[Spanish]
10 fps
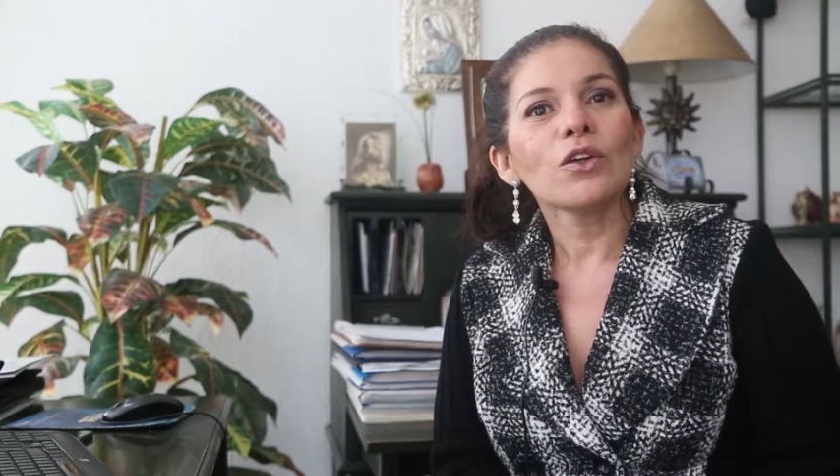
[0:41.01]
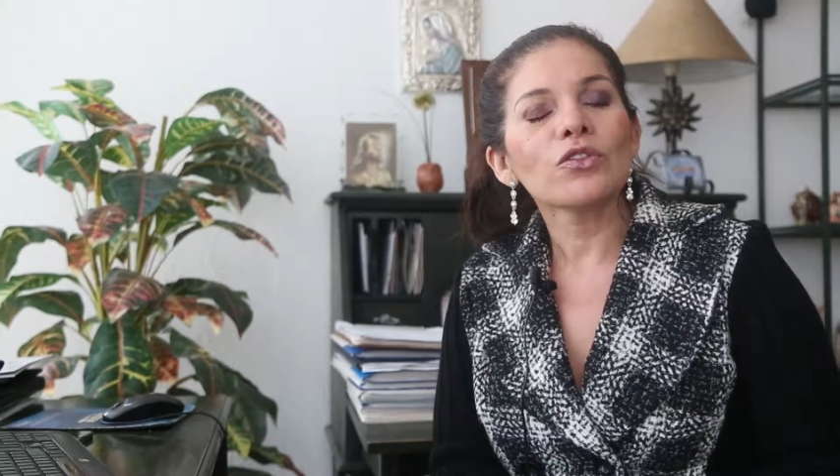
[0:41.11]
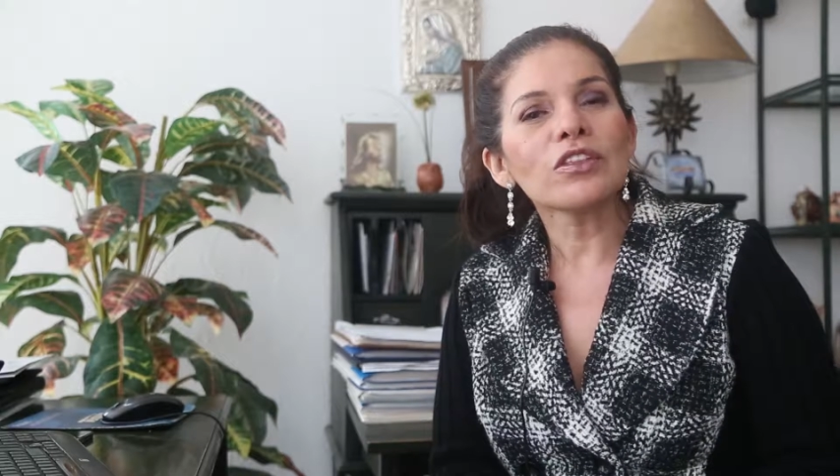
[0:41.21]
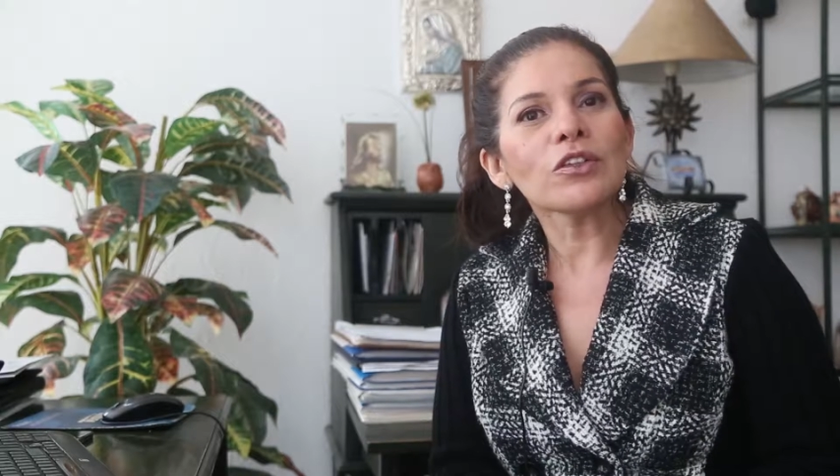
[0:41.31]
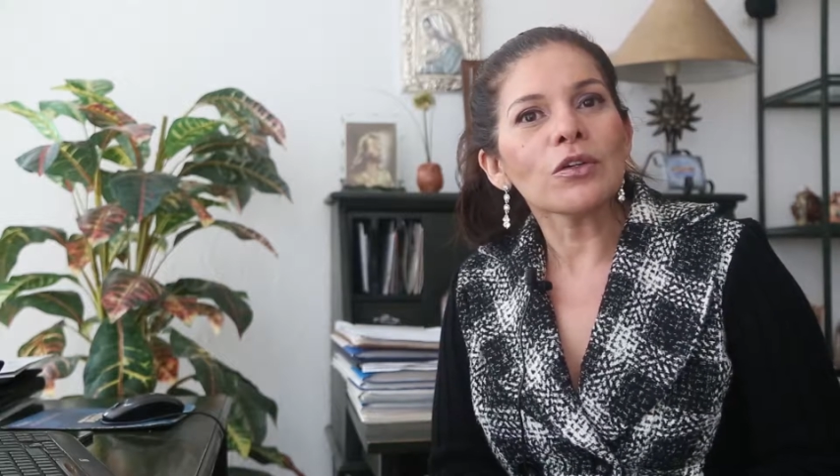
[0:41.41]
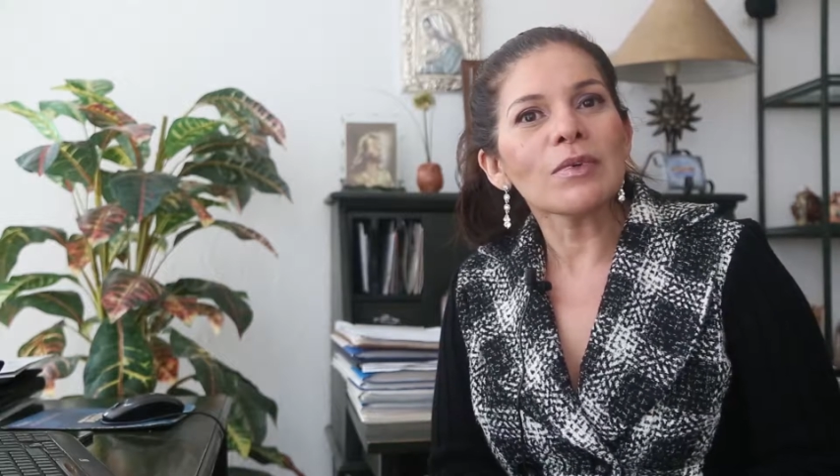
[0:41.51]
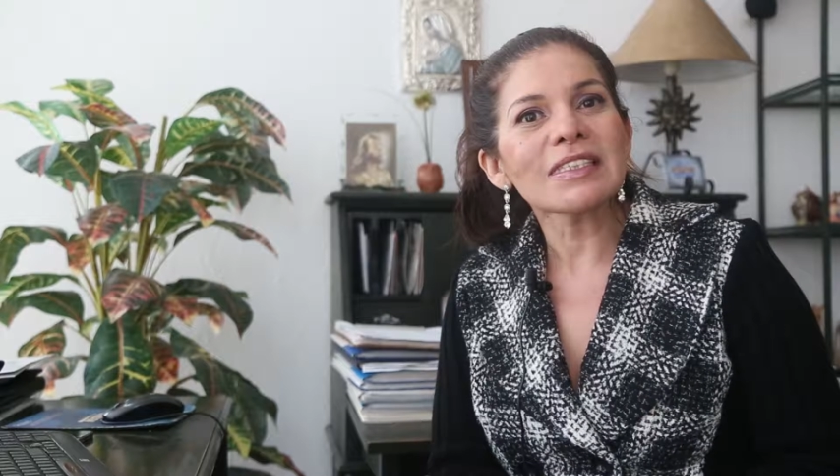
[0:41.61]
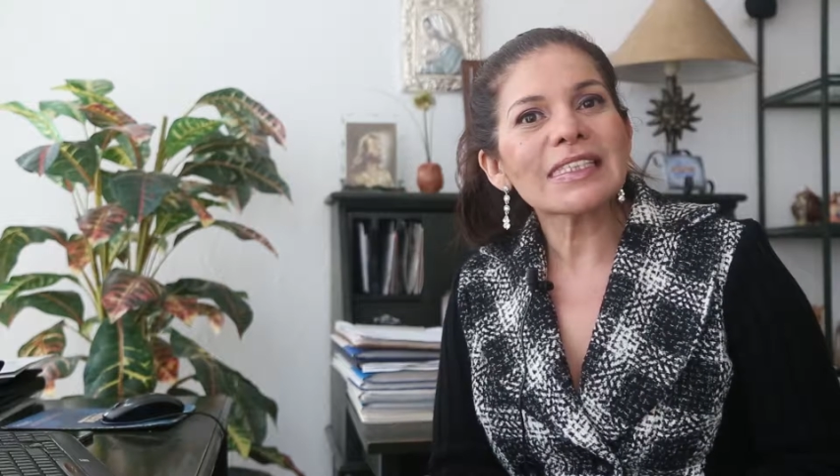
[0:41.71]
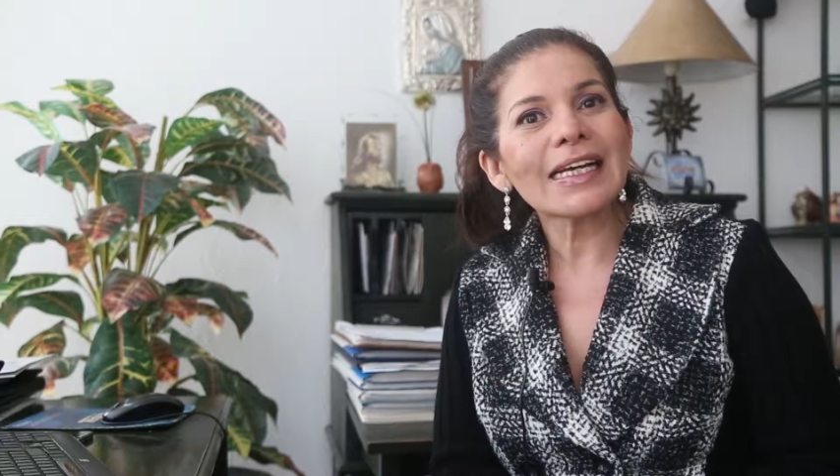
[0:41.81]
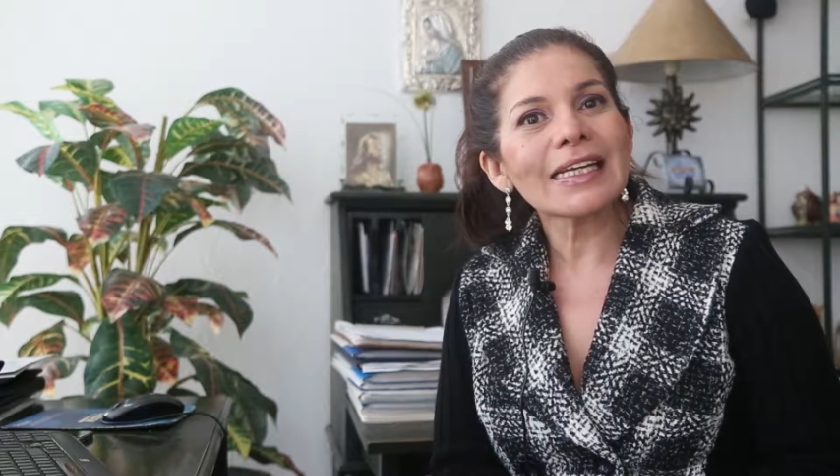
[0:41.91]
Los
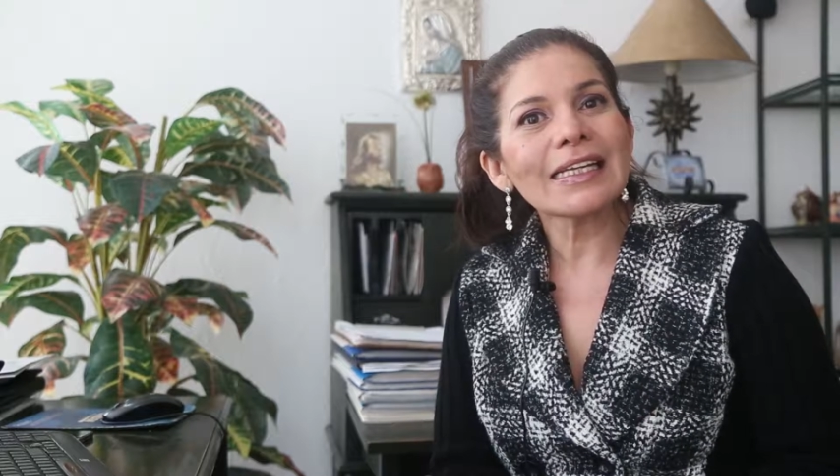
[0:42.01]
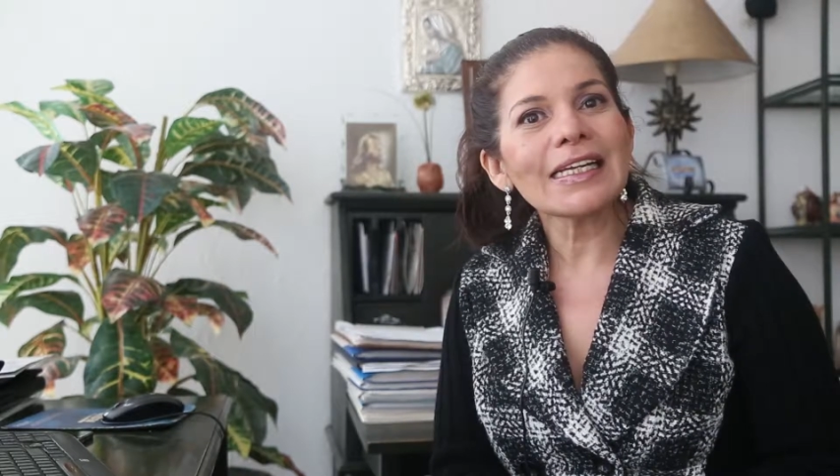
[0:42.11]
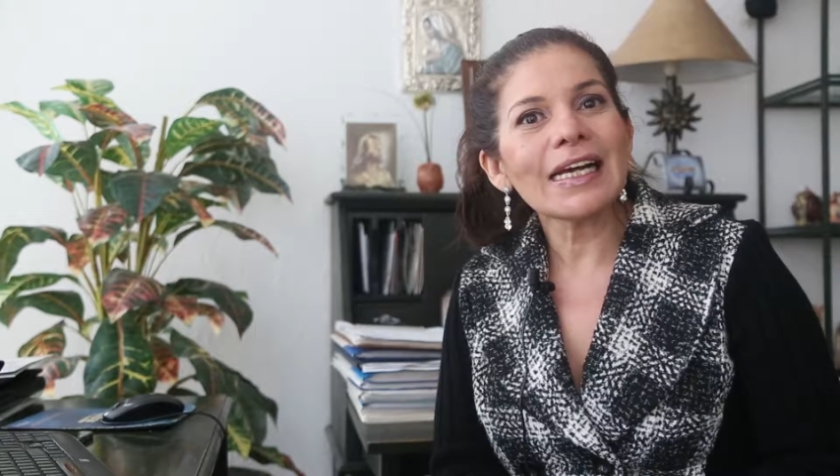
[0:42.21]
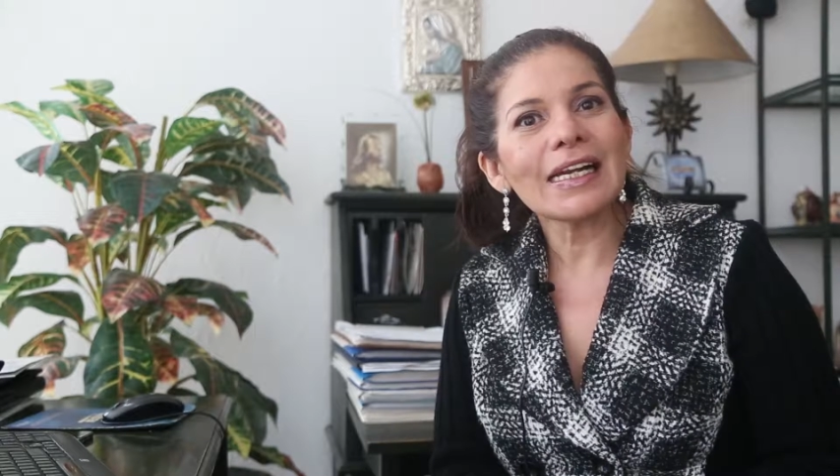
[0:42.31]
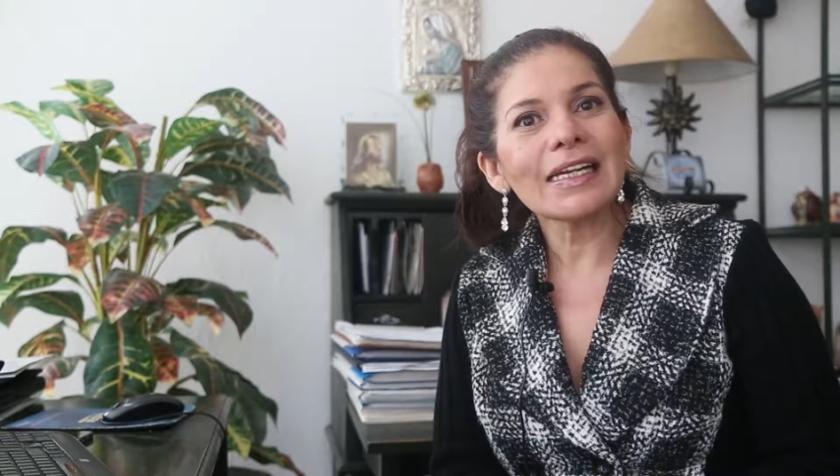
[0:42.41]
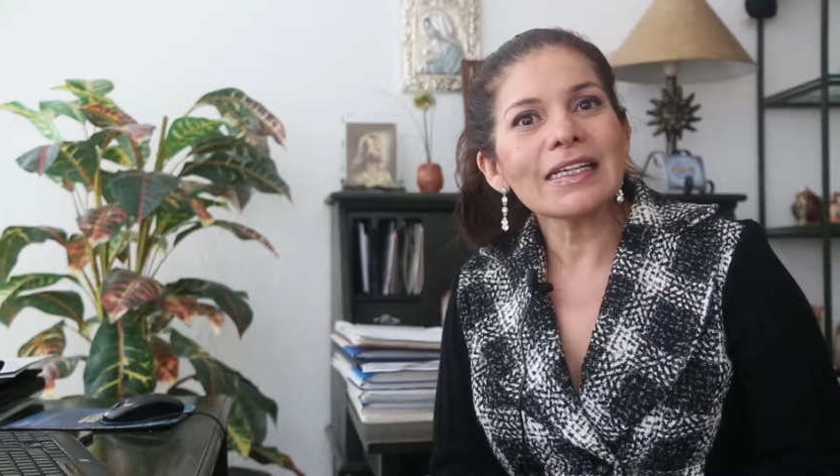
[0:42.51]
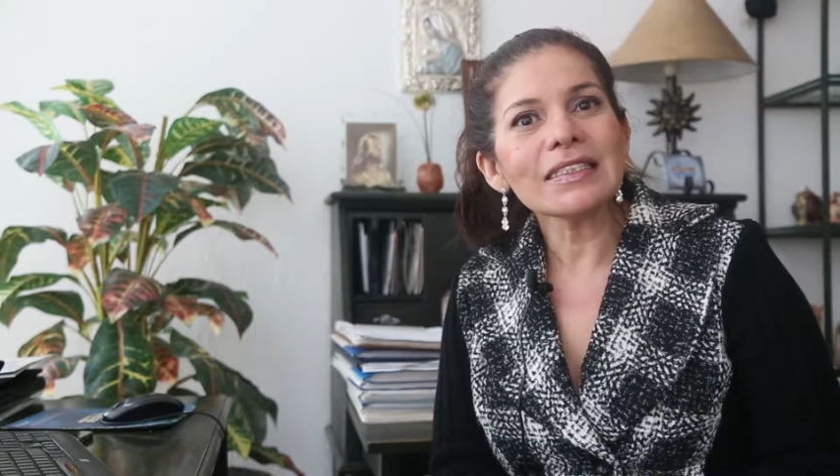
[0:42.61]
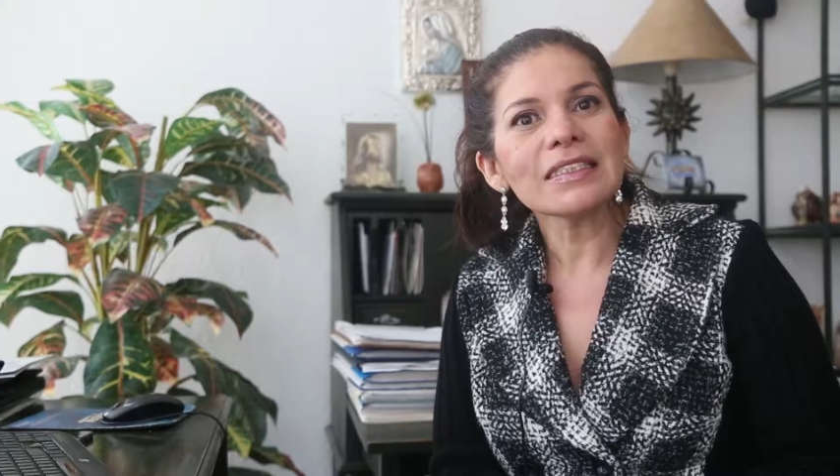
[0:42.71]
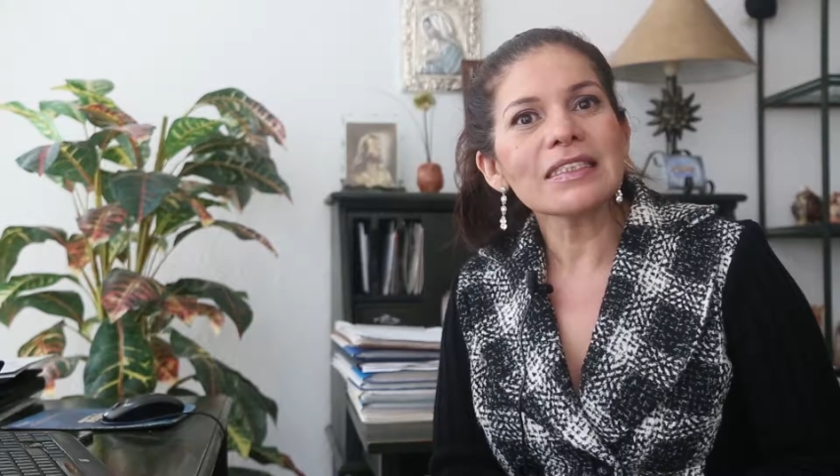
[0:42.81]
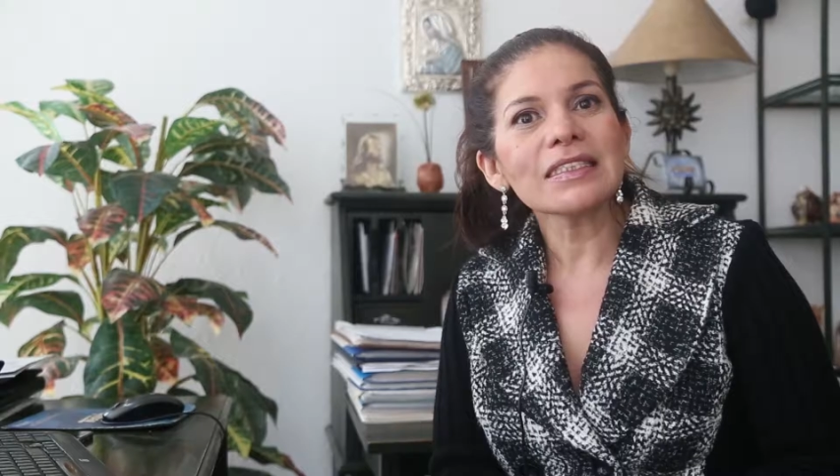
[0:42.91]
síntomas
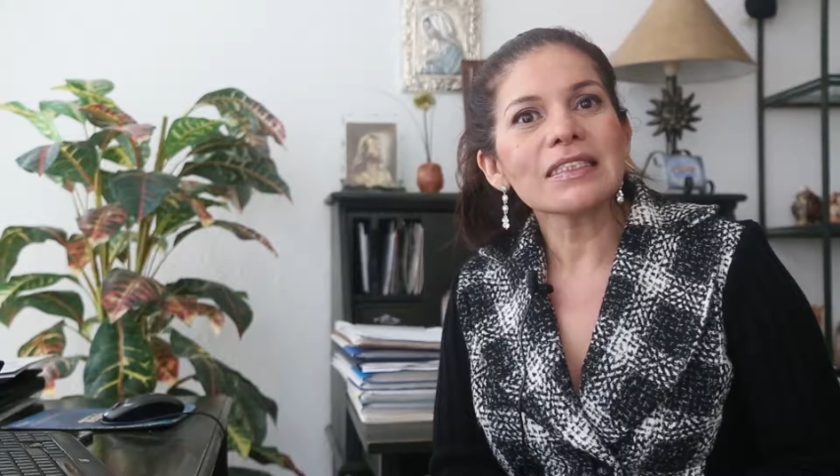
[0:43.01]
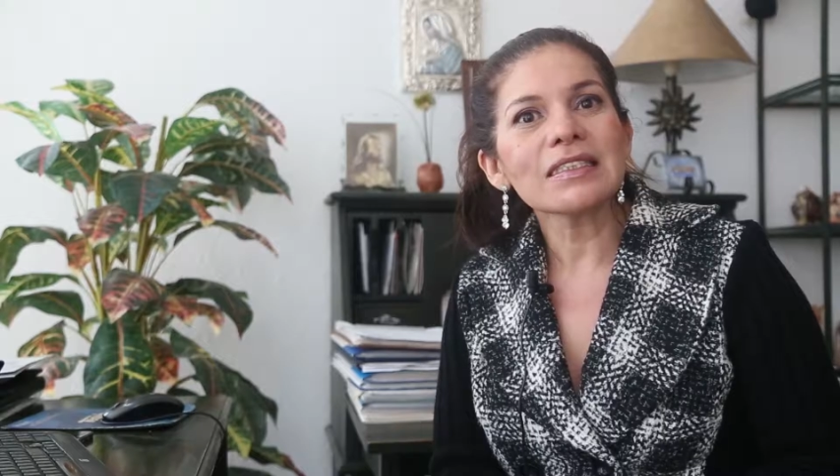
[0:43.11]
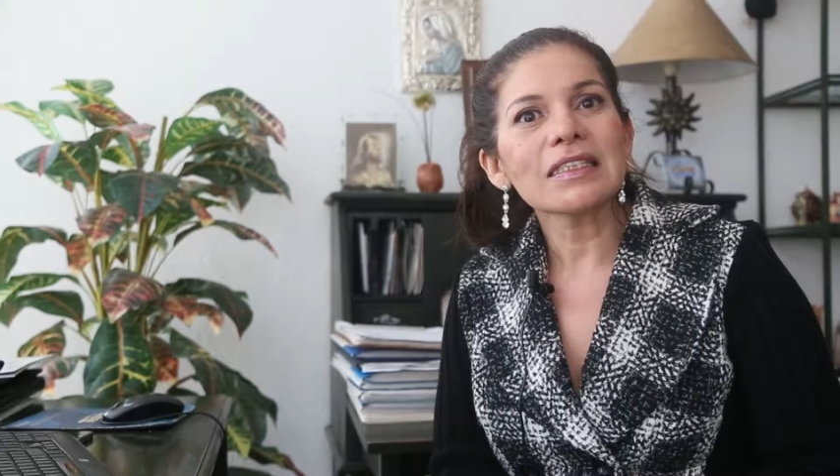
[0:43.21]
cardinales